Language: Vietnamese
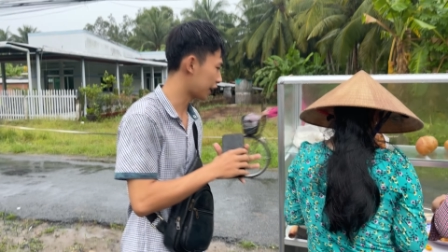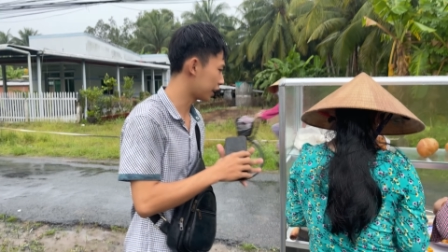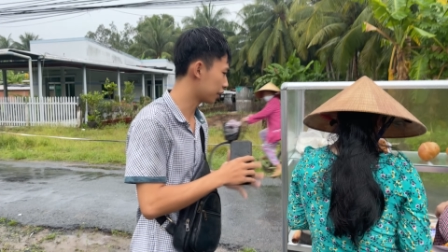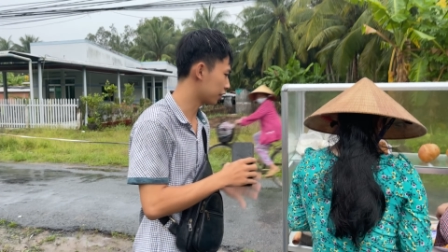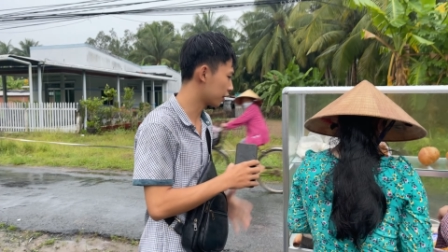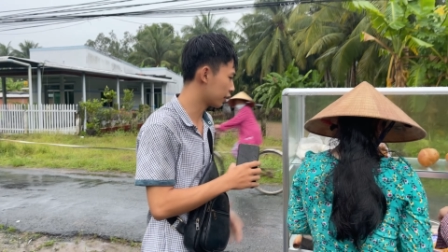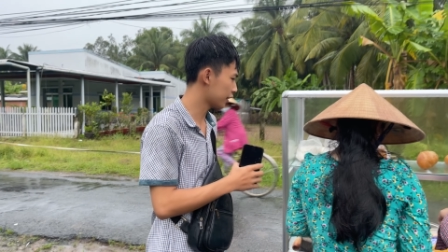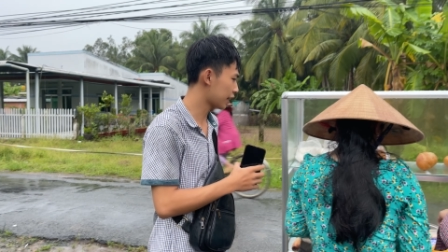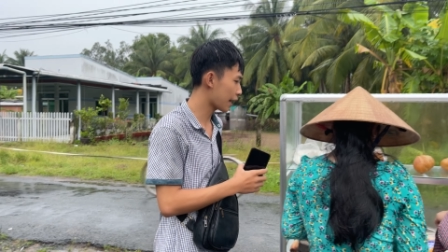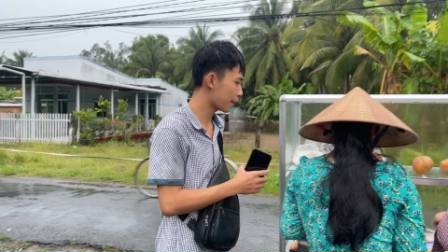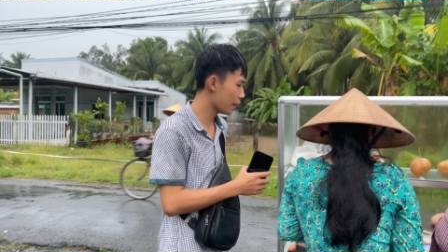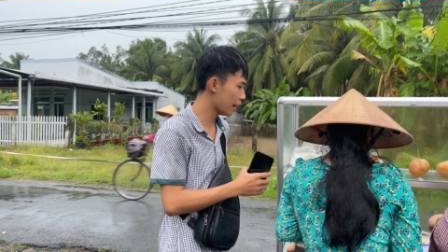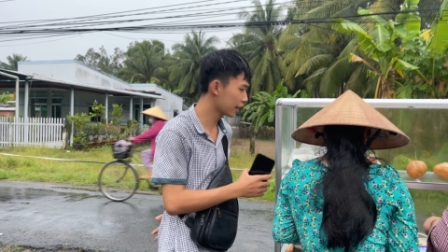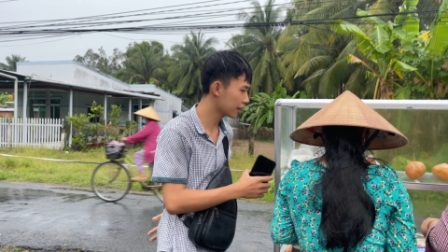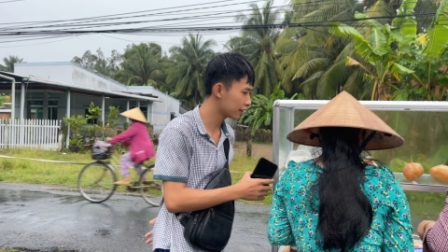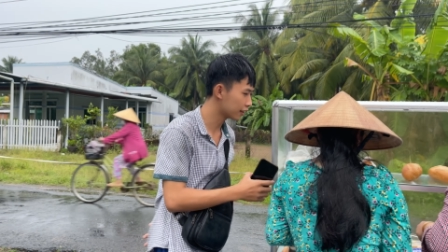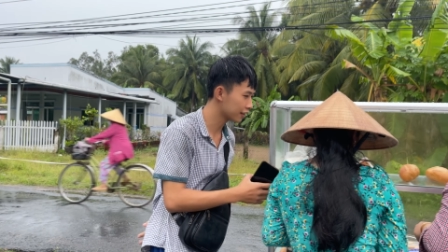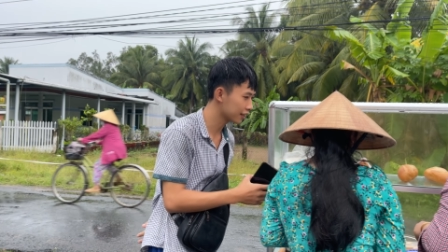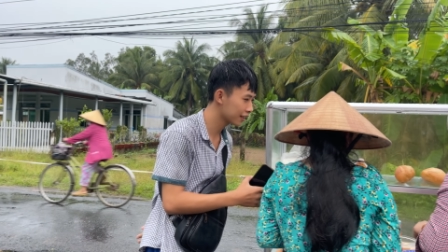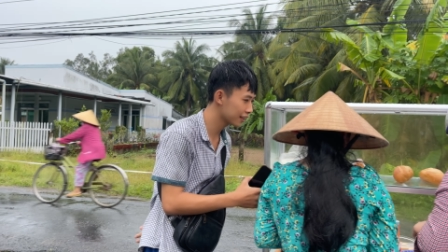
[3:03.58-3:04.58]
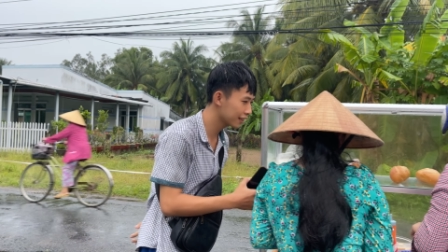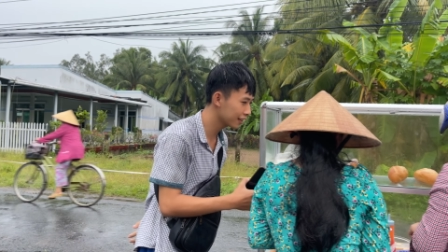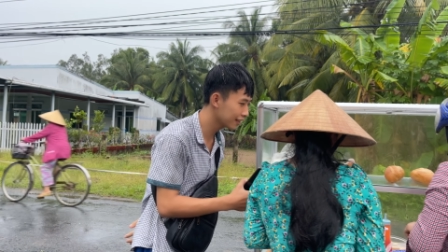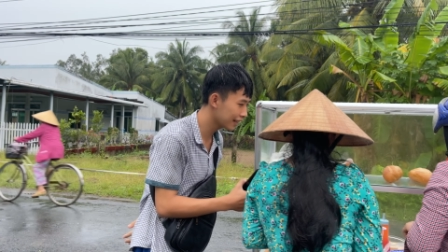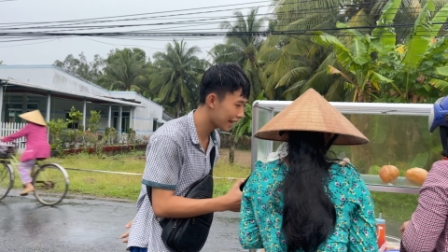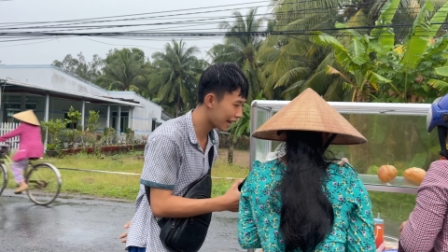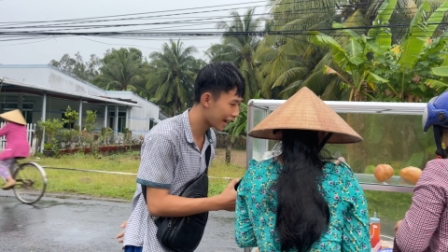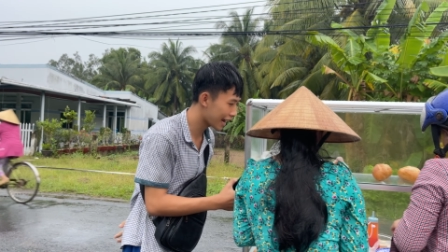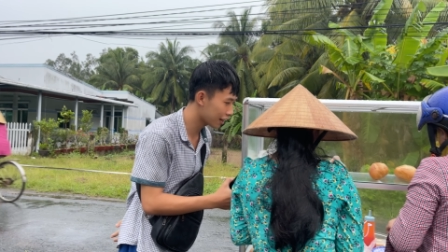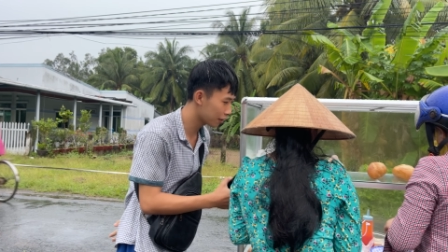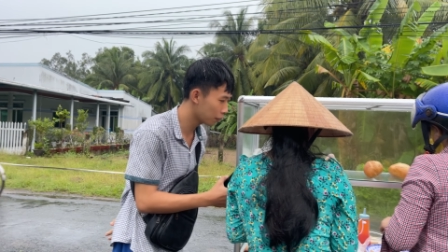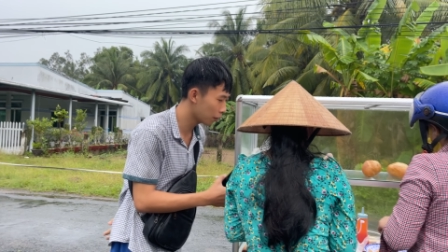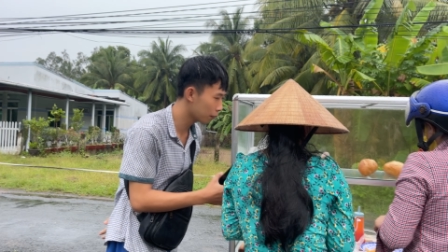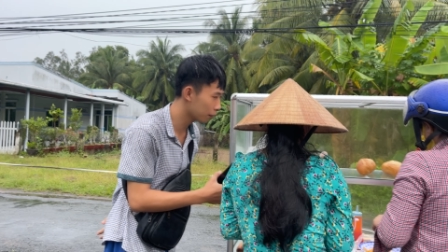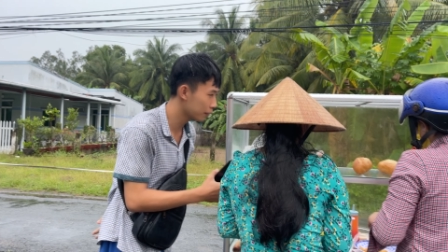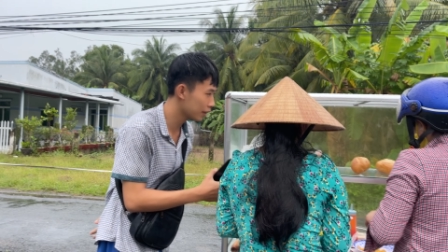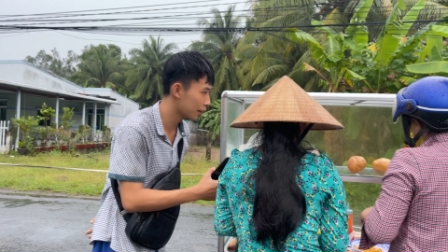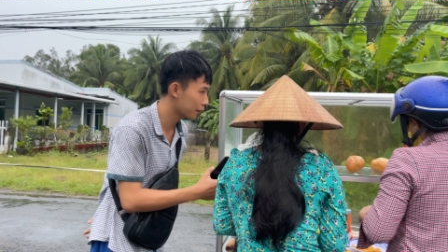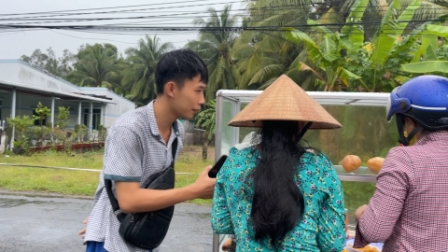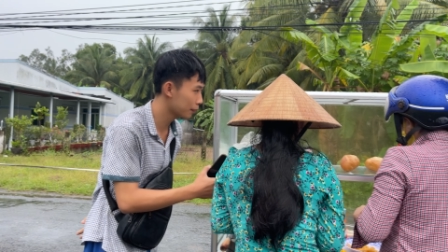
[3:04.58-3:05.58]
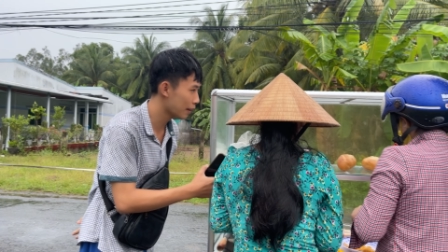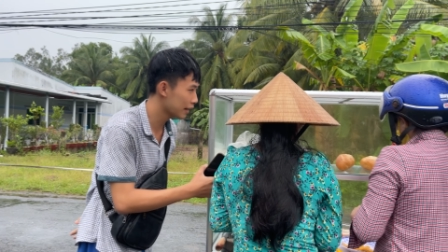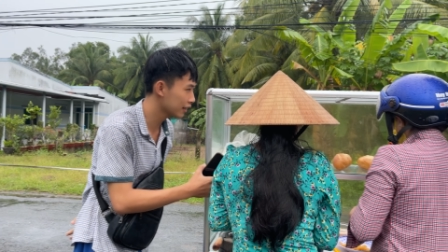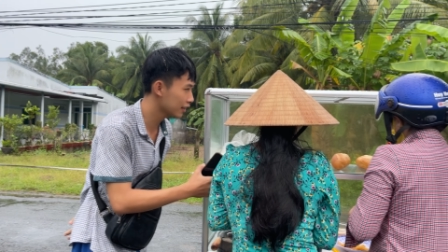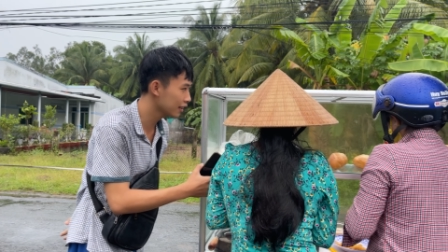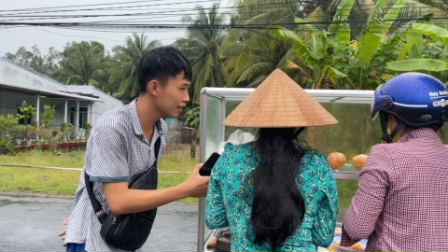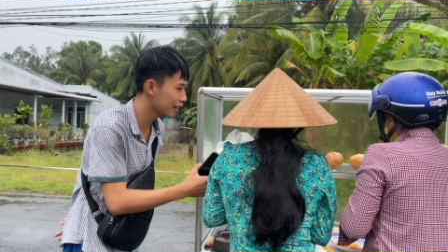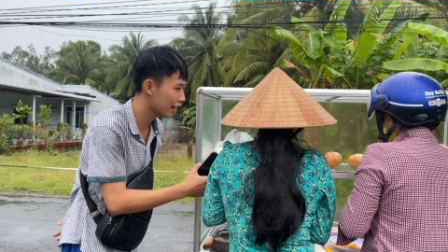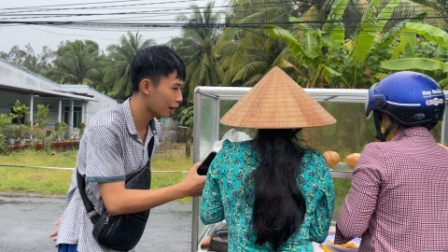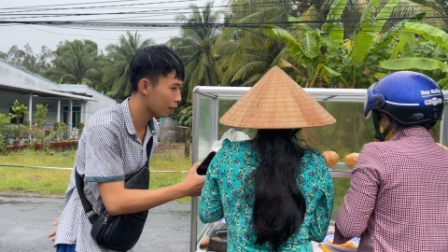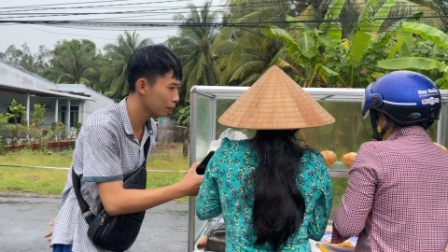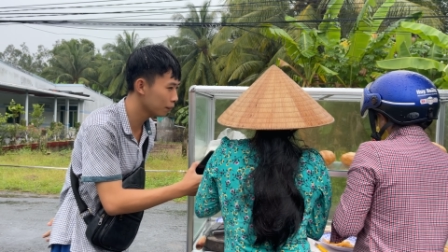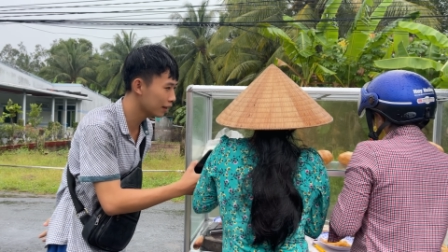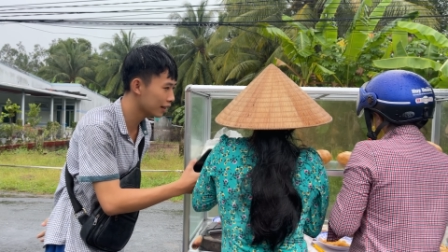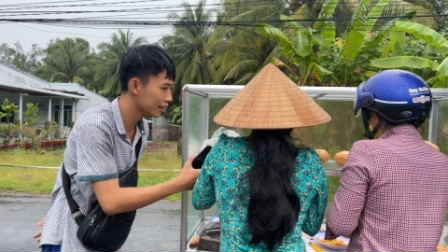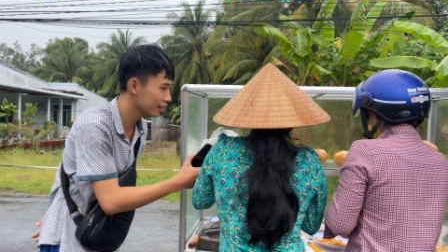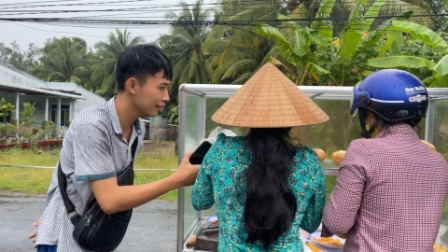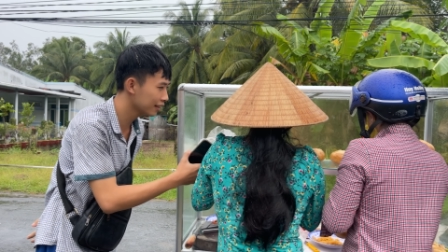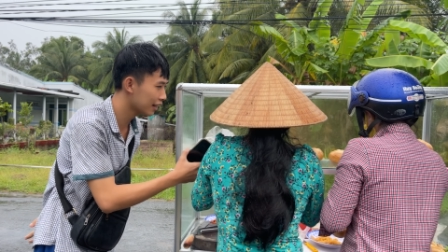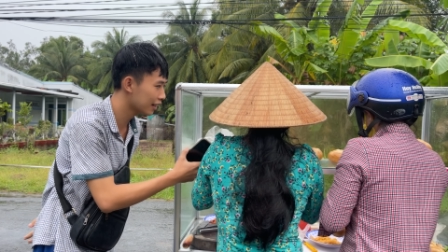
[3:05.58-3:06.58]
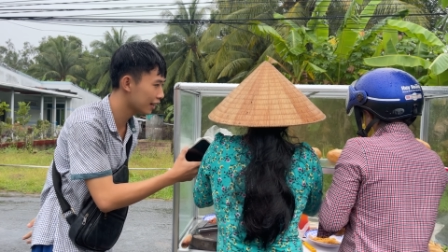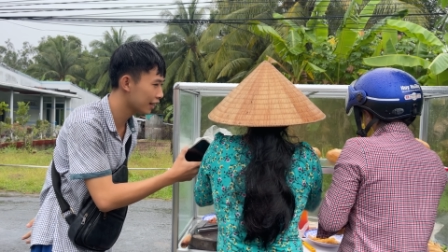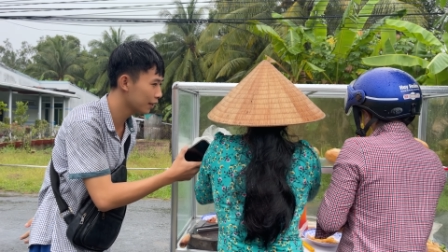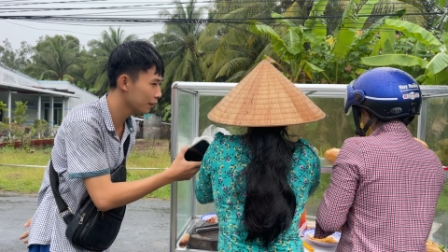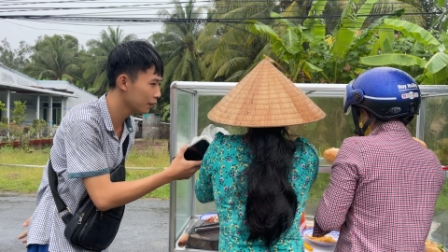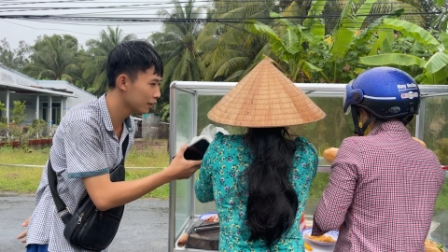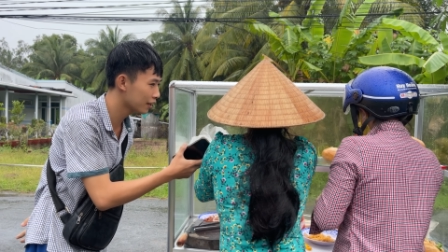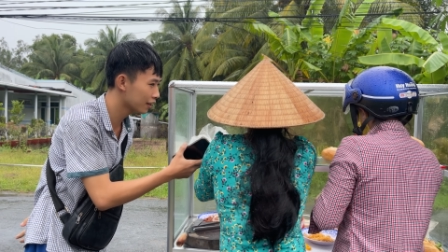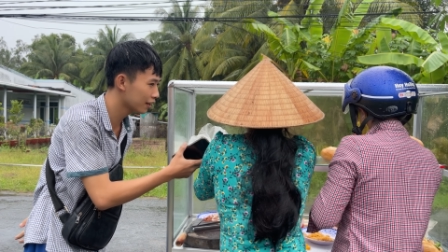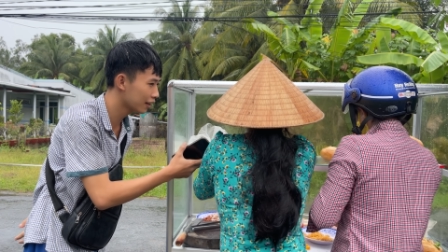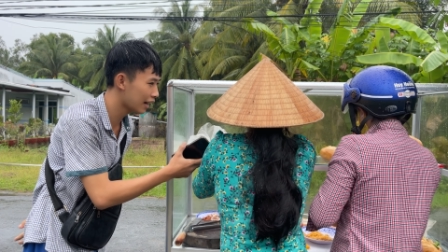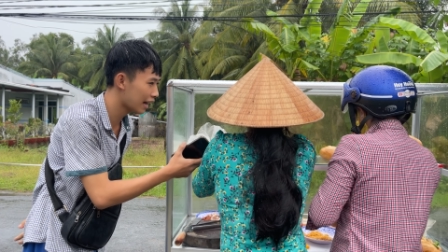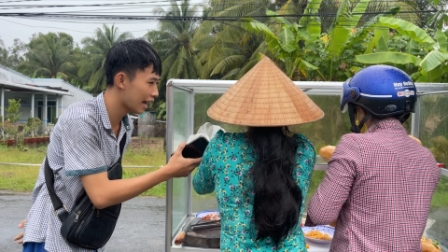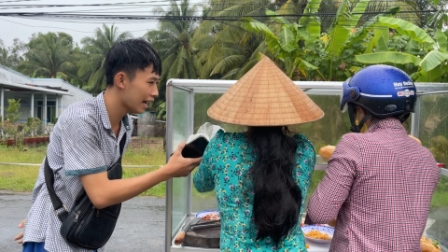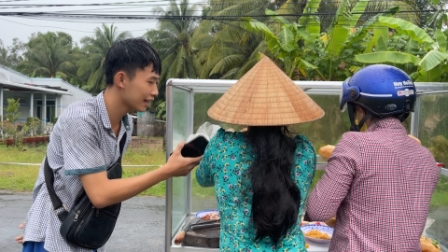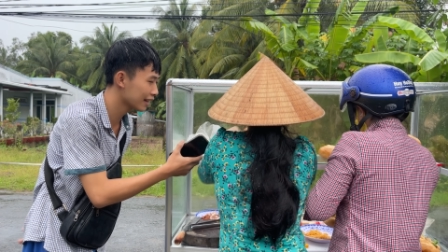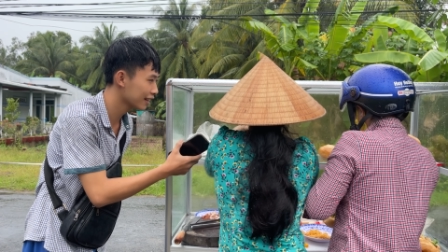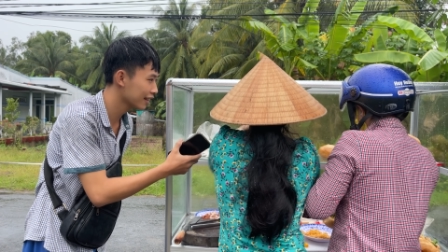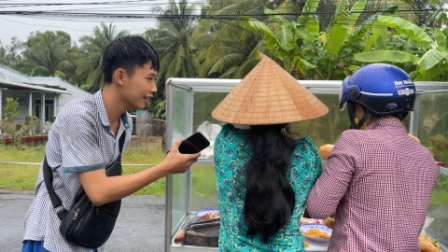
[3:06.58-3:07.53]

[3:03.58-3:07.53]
người ta bán rồi trứng gà đúng không? Bây giờ mình bán trứng ngỗng hay trứng đại điểu cho nó lạ.